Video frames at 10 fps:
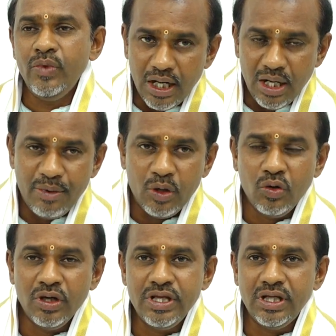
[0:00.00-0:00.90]
అలా
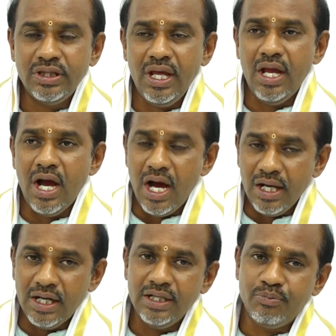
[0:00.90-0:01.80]
పడుకోవడం జరిగితే
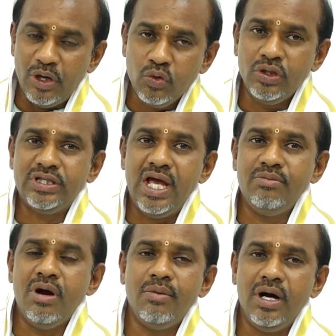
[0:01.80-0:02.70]
అలాంటి పడుకున్న
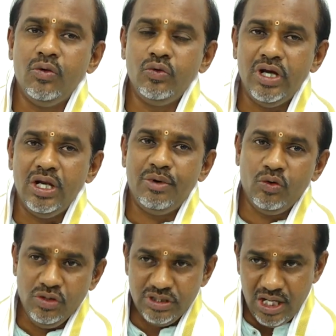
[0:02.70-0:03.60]
సాయిబాబా ఉయ్యాలు
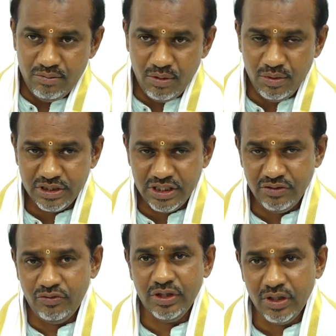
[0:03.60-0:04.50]
పడుకున్న సాయిబాబా
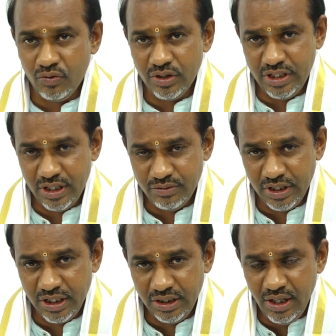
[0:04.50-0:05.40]
సజీవ విగ్రహం కూడా చేయడం జరిగింది